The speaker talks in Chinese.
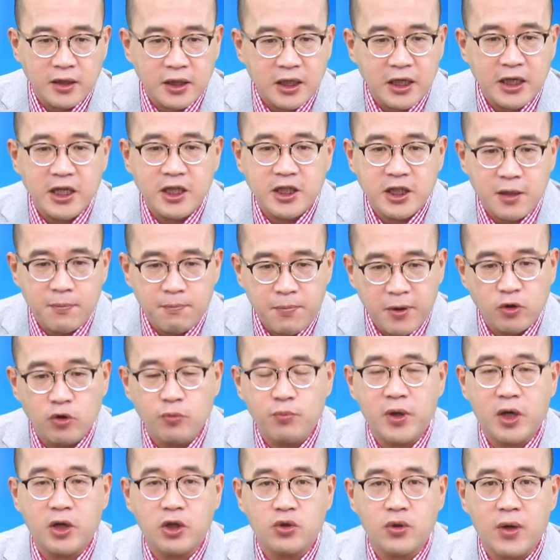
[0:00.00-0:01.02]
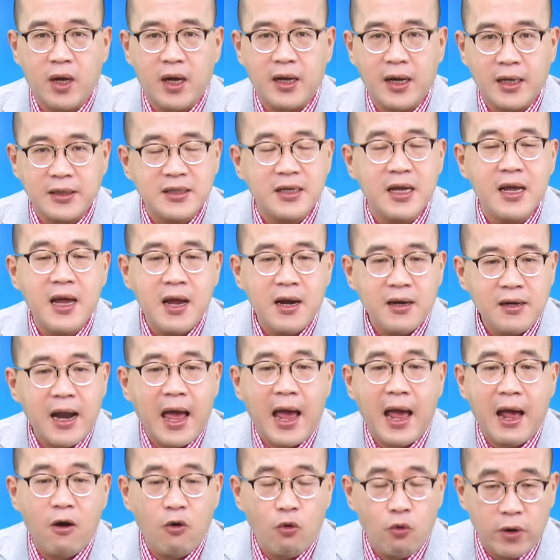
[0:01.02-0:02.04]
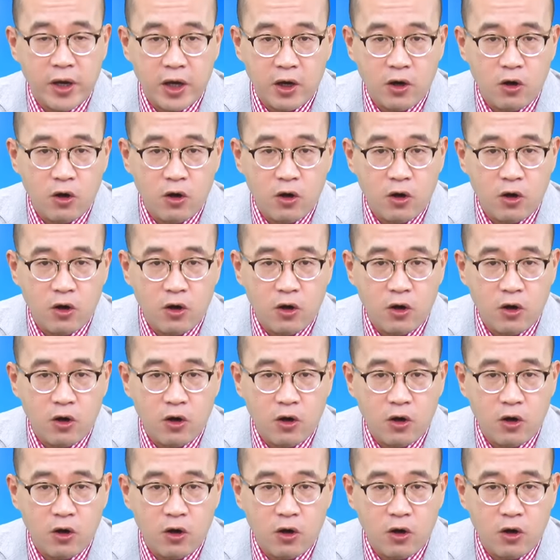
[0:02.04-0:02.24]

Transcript: 提醒喷出不能追，但是拉回